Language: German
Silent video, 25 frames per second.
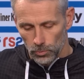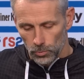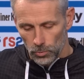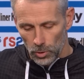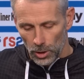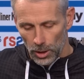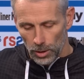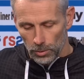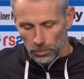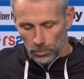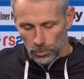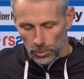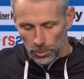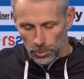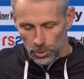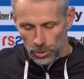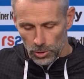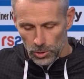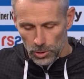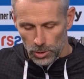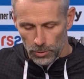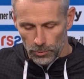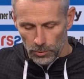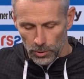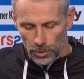ja, wenn man
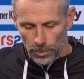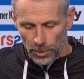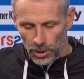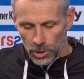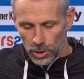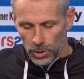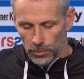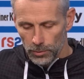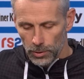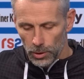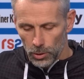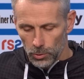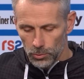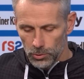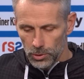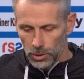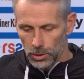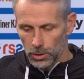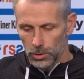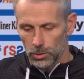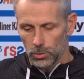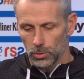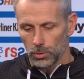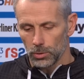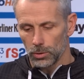sieht, wie die Mannschaft
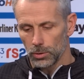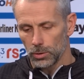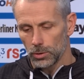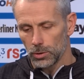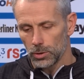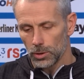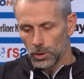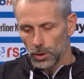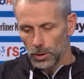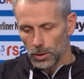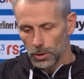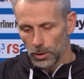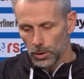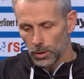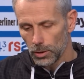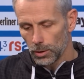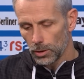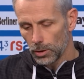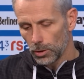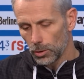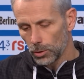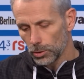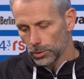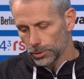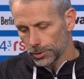auftritt und äh,
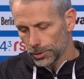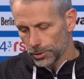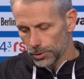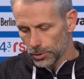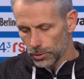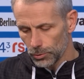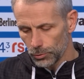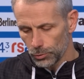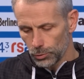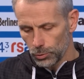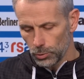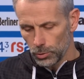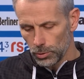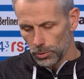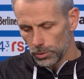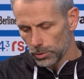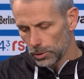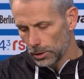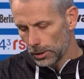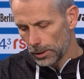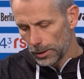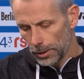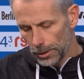auch das Gefühl